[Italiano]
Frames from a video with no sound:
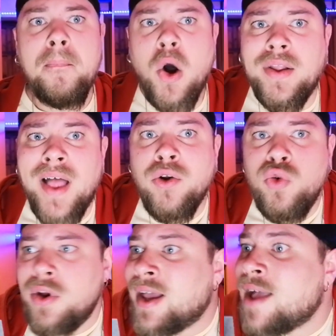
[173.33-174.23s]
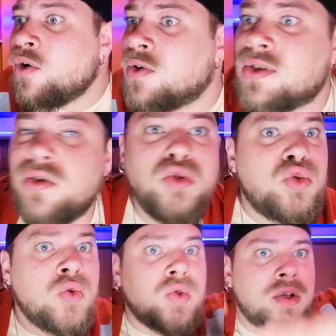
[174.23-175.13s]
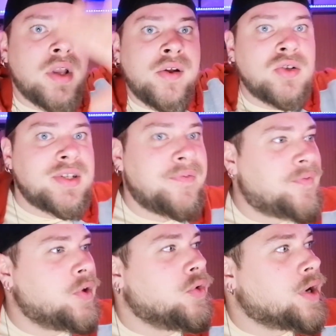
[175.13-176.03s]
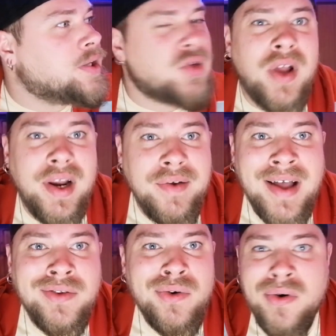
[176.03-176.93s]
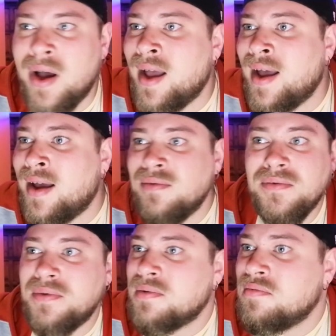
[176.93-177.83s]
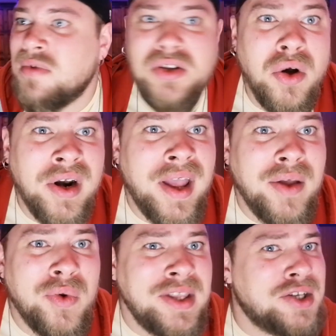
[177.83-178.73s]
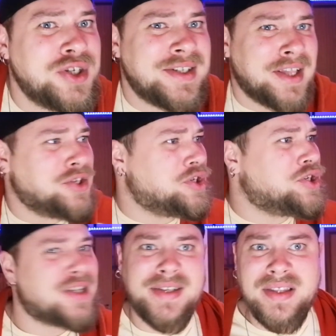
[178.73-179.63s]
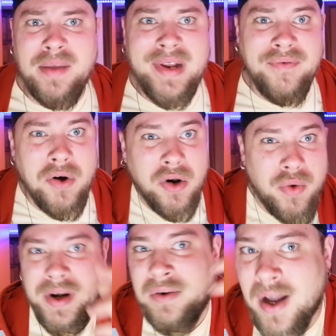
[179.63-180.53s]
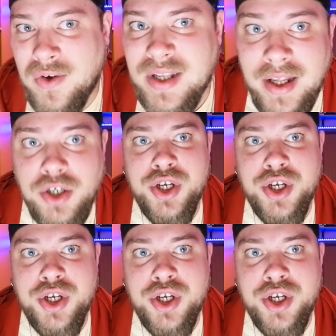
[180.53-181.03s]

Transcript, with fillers: poi da luglio ad agosto tutte rose e fiori, sono arrivato a mm, intorno ai 15, 16, 17 mila follower, una cosa del